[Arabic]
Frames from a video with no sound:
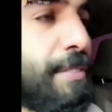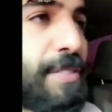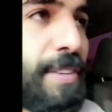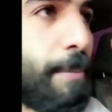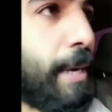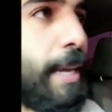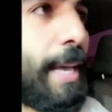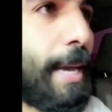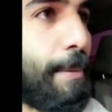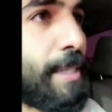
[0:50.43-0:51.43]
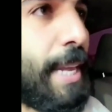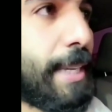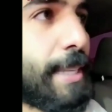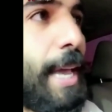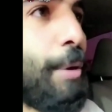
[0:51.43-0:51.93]
في امريكا قبل
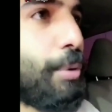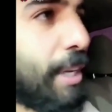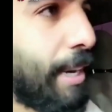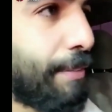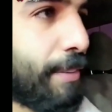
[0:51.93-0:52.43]
سنتين وكنا